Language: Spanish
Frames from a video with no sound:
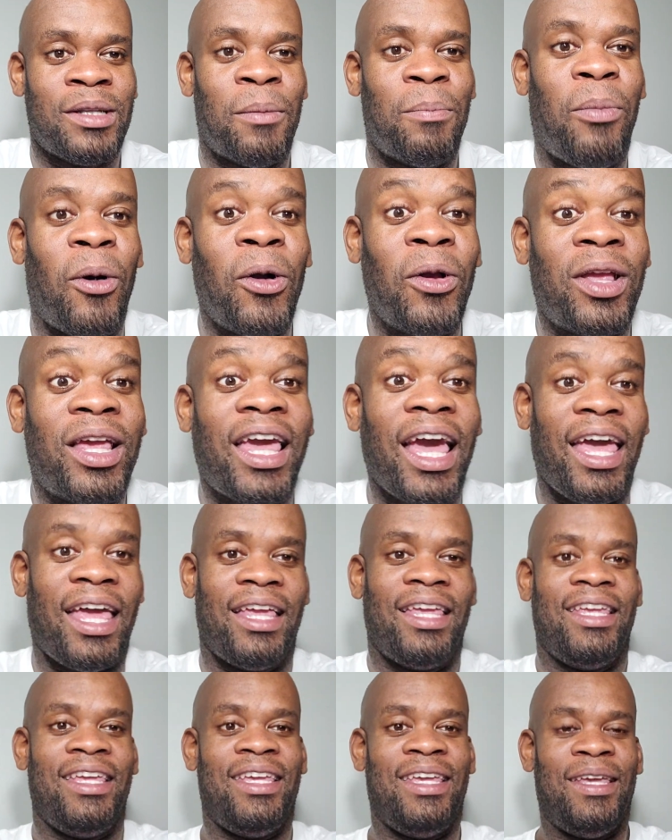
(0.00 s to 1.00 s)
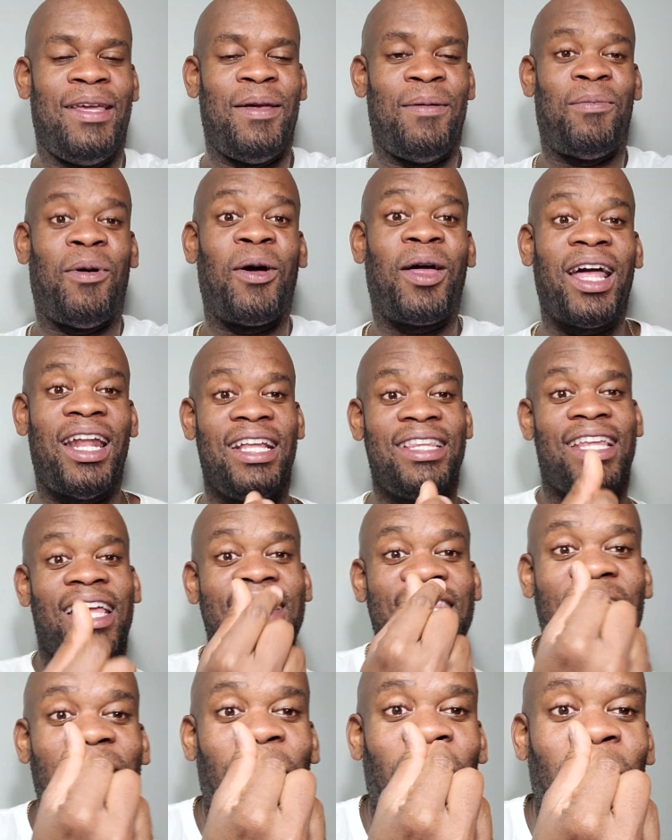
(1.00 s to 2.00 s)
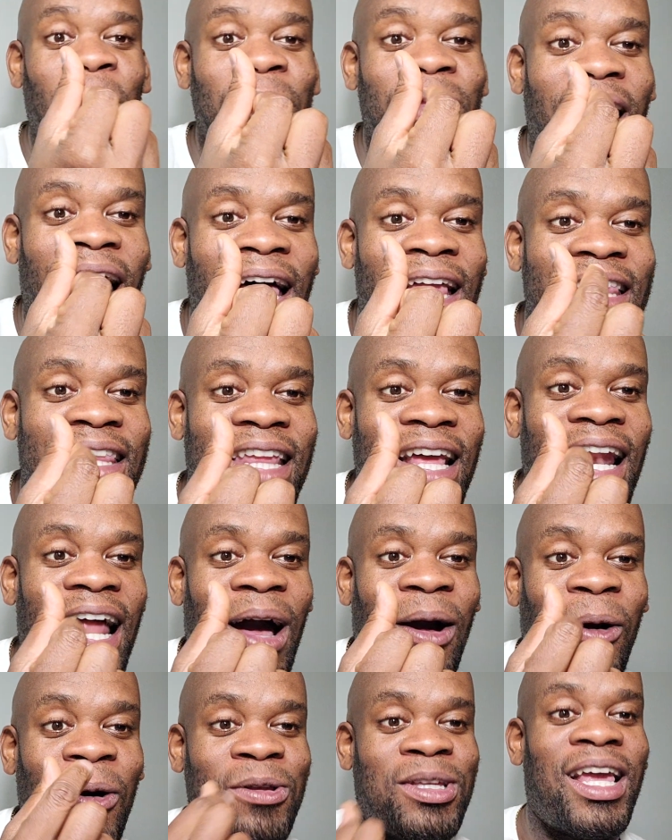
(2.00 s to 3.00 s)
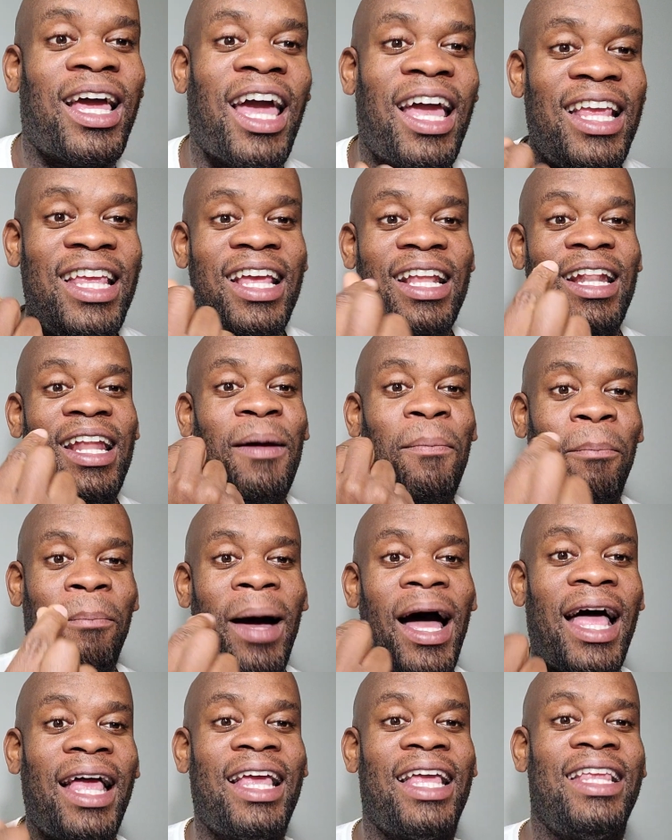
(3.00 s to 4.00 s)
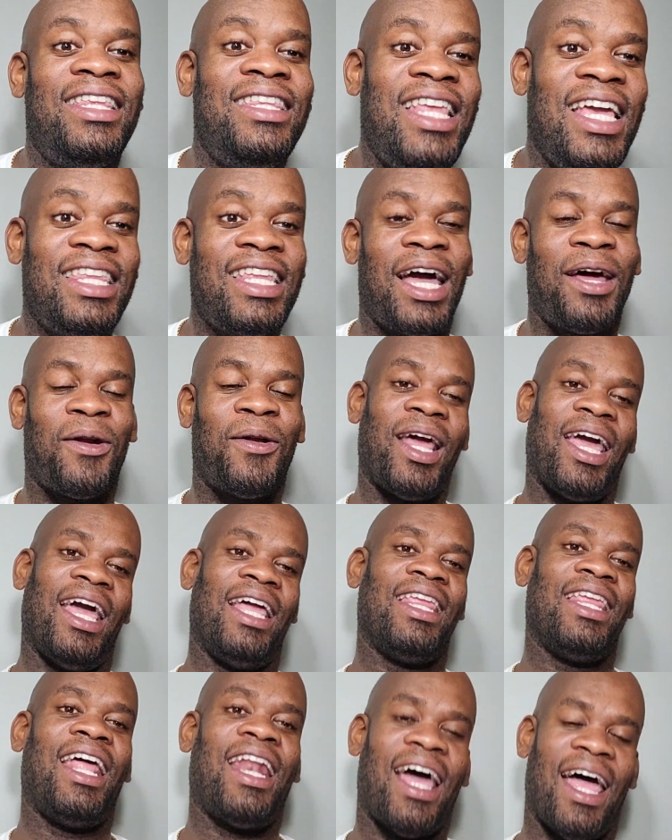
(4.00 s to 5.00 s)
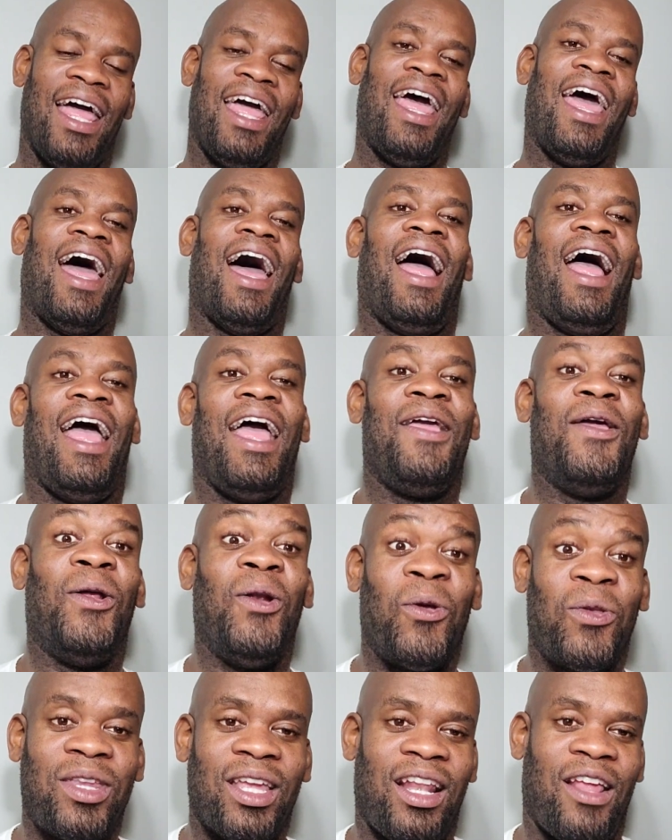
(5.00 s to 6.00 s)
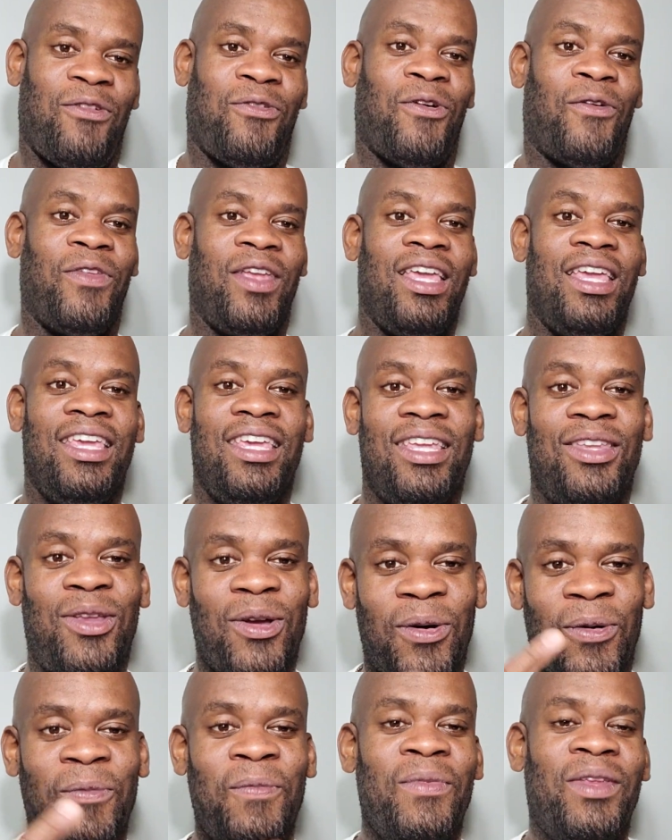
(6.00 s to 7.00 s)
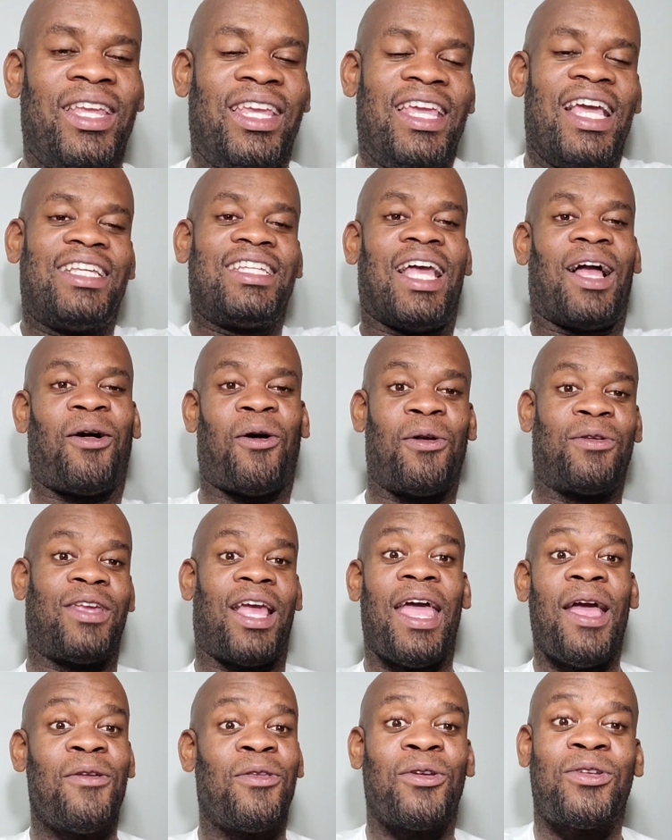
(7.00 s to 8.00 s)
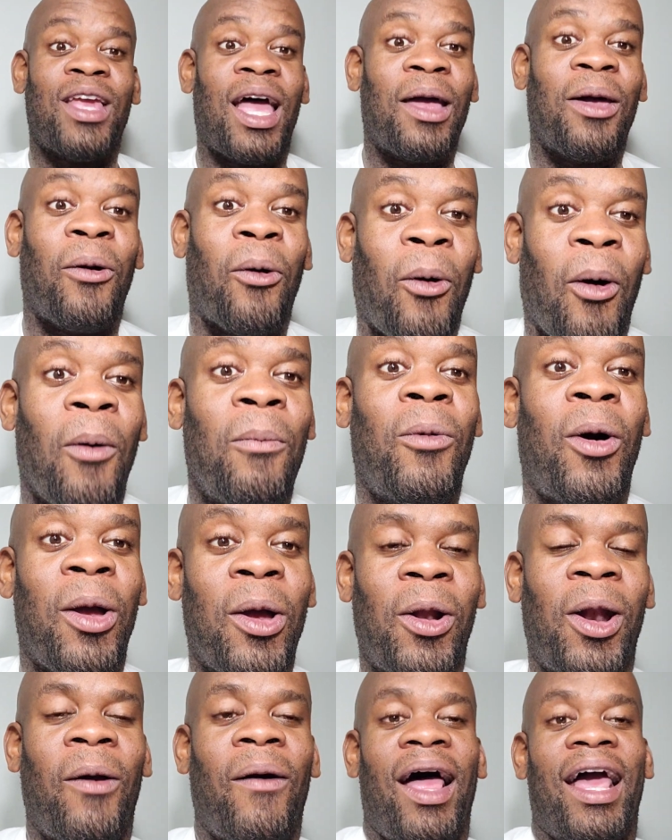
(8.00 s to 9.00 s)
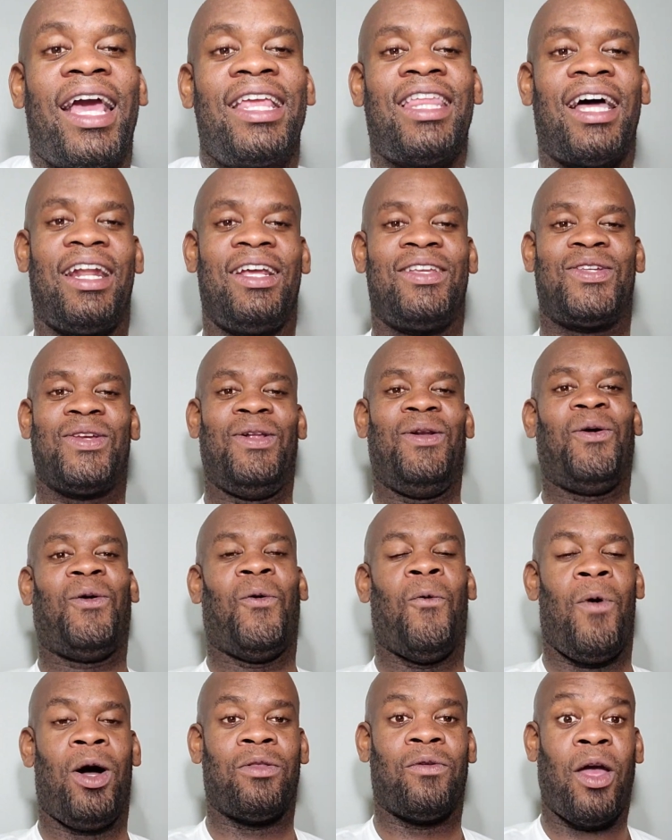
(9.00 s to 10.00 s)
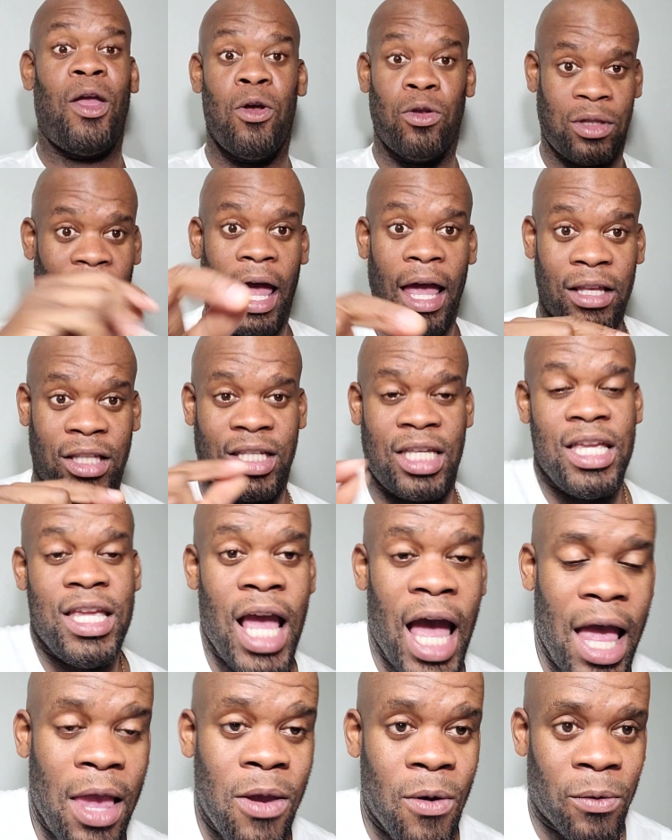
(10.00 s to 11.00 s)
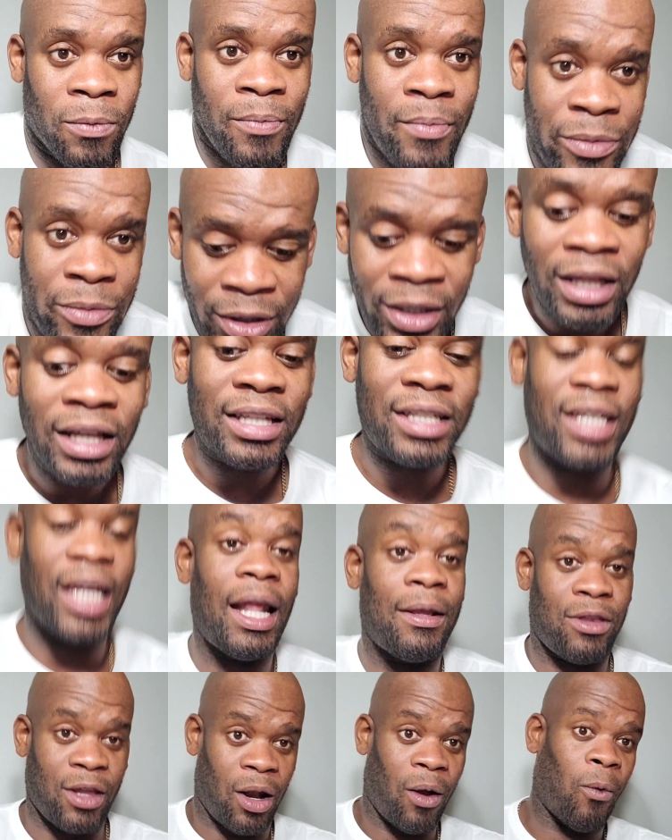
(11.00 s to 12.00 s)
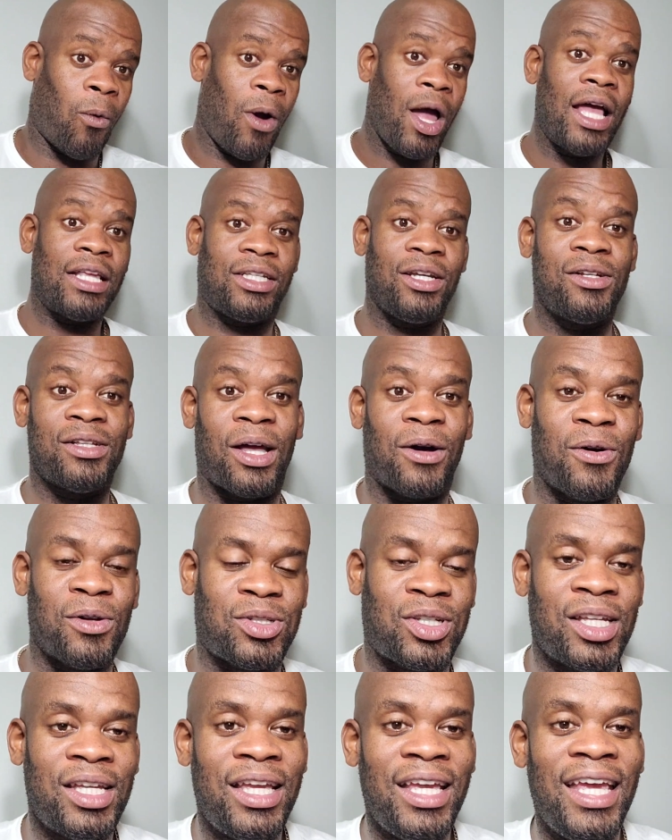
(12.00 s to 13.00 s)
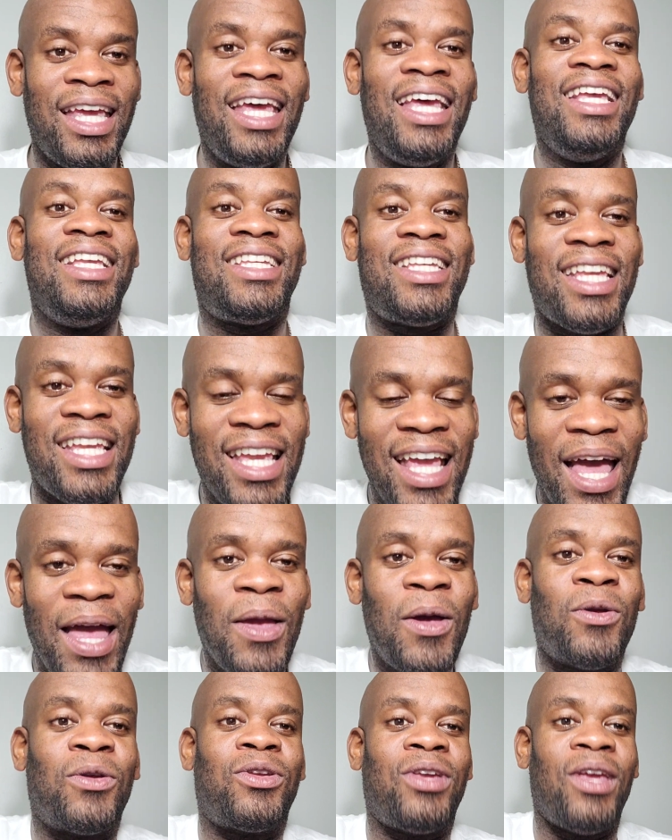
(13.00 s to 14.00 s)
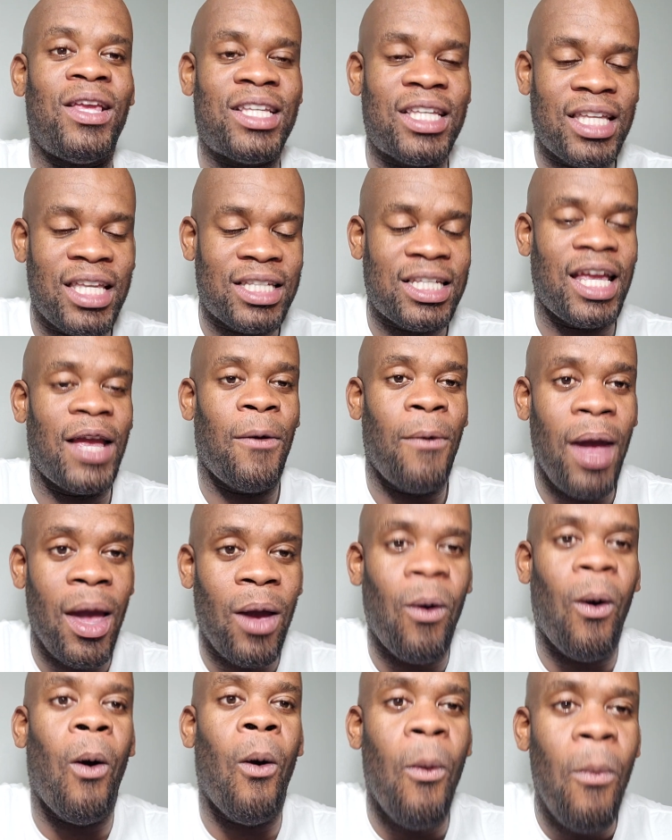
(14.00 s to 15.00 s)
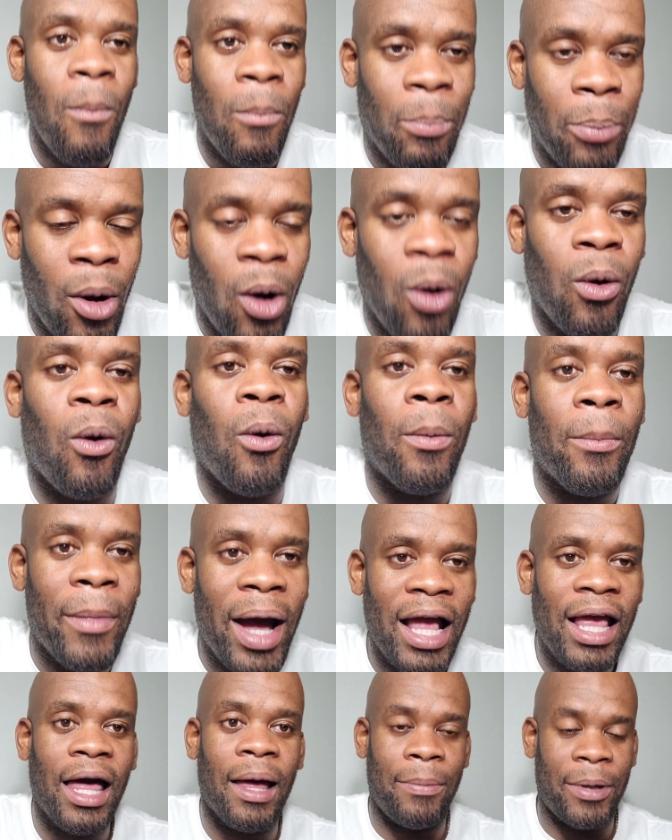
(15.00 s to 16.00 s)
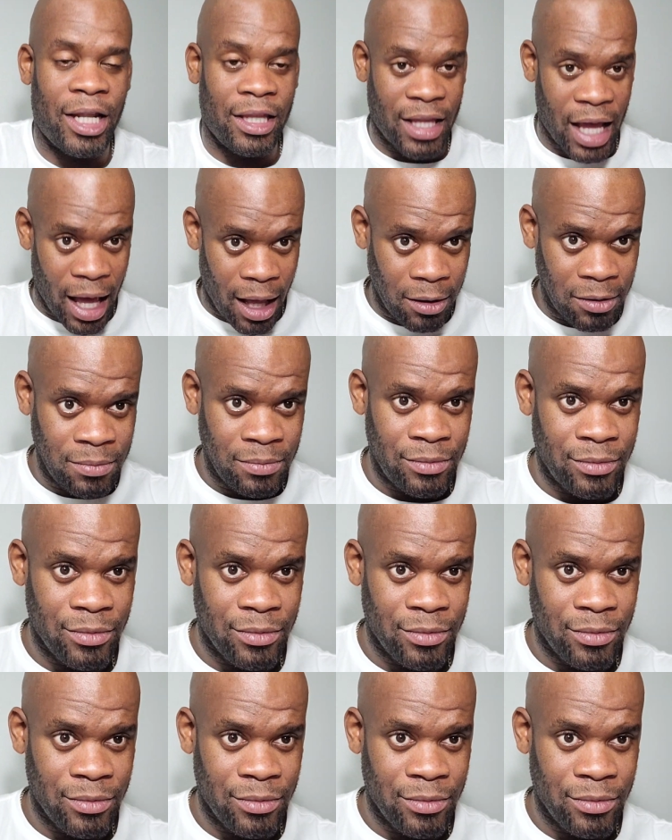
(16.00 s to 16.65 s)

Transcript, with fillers: ¿Por qué? Porque el Internet es una de las cosas que le, más dinero le genera a ellos, los telefonitos y esas cosas. Ellos no saben cómo ellos le van a quitar eso a los cubanos. Eh, si ellos, se, te lo voy a decir una cosa, si ellos se ven un poco más apretados,